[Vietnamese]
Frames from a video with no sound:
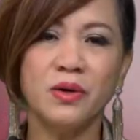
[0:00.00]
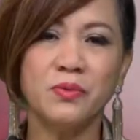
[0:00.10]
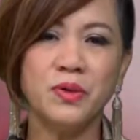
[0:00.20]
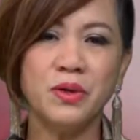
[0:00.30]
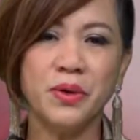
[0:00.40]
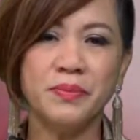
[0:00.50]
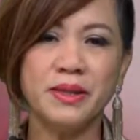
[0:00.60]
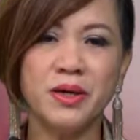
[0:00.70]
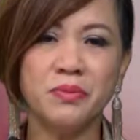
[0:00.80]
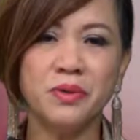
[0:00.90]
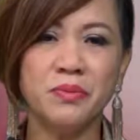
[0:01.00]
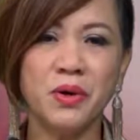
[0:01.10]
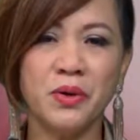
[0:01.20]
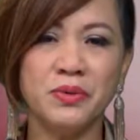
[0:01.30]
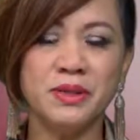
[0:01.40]
Quốc hội miền Đông ủng
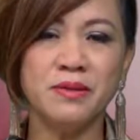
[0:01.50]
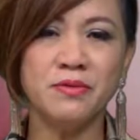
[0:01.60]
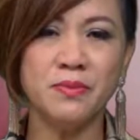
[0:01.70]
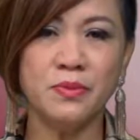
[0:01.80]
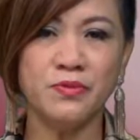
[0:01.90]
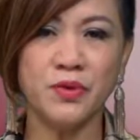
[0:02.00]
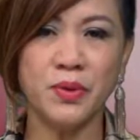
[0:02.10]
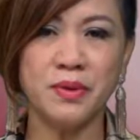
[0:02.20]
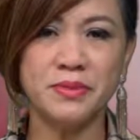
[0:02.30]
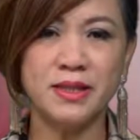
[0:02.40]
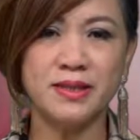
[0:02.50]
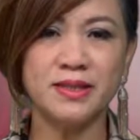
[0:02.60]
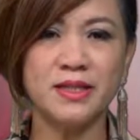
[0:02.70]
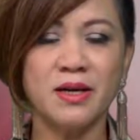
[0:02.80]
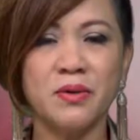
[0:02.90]
hộ chính phủ lâm thời
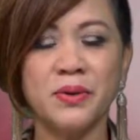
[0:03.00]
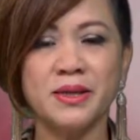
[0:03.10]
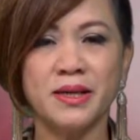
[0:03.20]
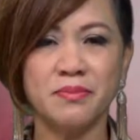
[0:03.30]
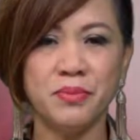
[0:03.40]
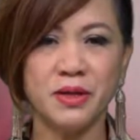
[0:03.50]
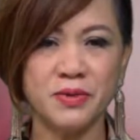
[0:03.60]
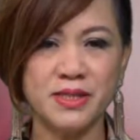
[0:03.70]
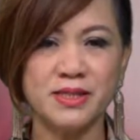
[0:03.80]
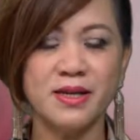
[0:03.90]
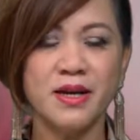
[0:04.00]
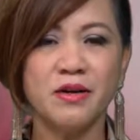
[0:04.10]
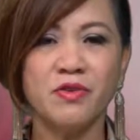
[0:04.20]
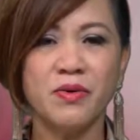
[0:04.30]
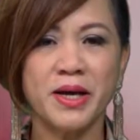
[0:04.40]
sau hội nghị Paris.
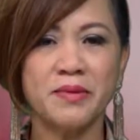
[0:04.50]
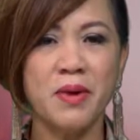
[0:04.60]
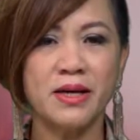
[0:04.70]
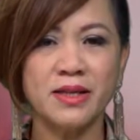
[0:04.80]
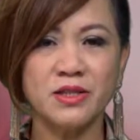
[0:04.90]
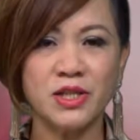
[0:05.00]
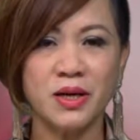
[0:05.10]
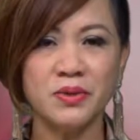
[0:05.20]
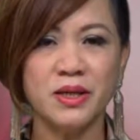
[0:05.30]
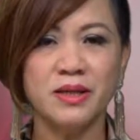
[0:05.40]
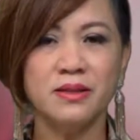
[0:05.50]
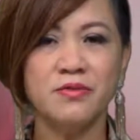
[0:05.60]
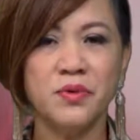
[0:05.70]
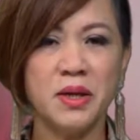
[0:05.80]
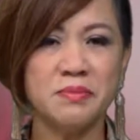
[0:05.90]
Vào ngày 3 tháng 6, chính
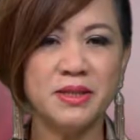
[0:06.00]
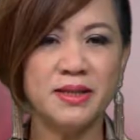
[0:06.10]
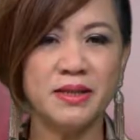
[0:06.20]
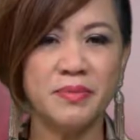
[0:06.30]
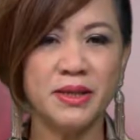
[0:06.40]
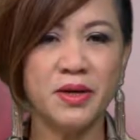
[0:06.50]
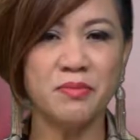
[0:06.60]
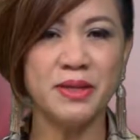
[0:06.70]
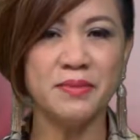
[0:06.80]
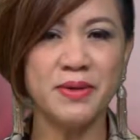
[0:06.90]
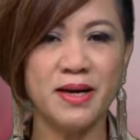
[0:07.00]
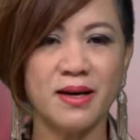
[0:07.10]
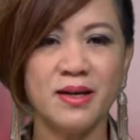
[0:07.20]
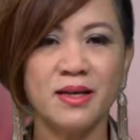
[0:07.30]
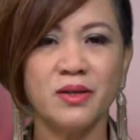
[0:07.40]
phủ lâm thời miền Đông Libya
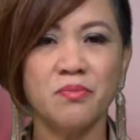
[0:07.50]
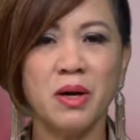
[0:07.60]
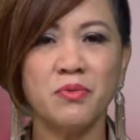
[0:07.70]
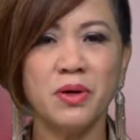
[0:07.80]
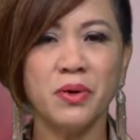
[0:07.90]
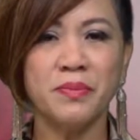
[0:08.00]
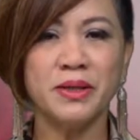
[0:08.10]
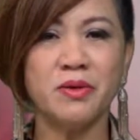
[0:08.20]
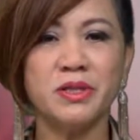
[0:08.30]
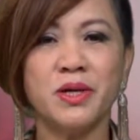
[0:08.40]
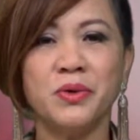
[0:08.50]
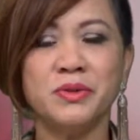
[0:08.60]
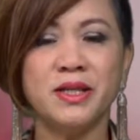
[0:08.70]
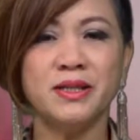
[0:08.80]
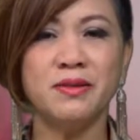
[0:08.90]
thông báo Quốc hội miền Đông sẽ hỗ
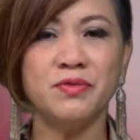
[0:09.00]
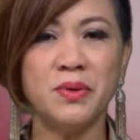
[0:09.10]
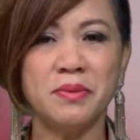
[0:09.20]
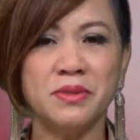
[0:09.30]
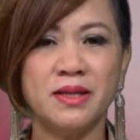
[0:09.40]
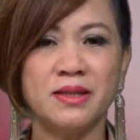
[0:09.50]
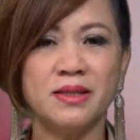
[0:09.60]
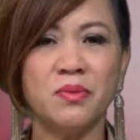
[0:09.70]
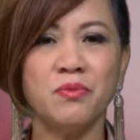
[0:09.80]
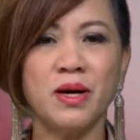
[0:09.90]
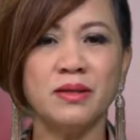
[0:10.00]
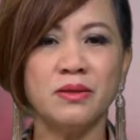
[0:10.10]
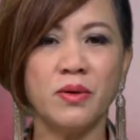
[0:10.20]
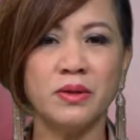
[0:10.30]
trợ chính phủ lâm thời thông qua những thỏa